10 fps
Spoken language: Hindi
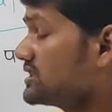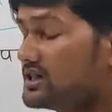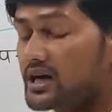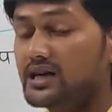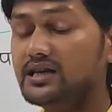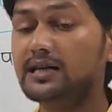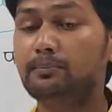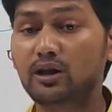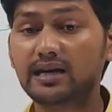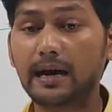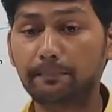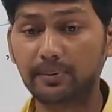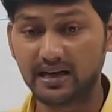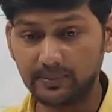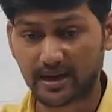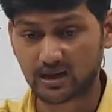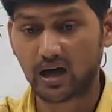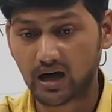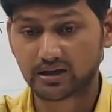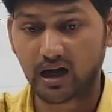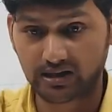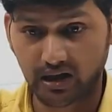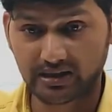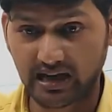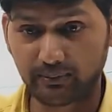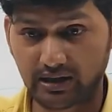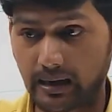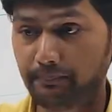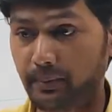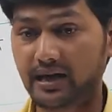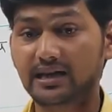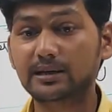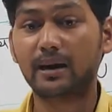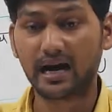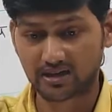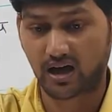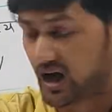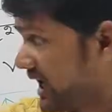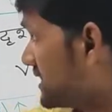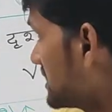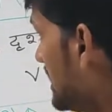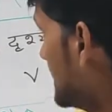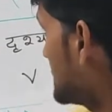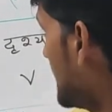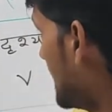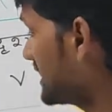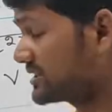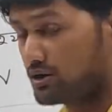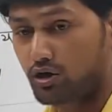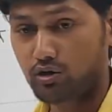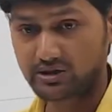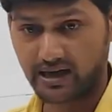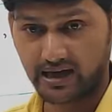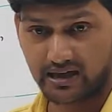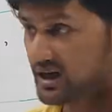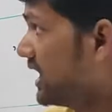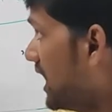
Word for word: तो जखनी बोलेगा पहली बार तो हट हट हट क्या बोलेगा पहली बार तो हट तो हट से कौन हो जाएगा रही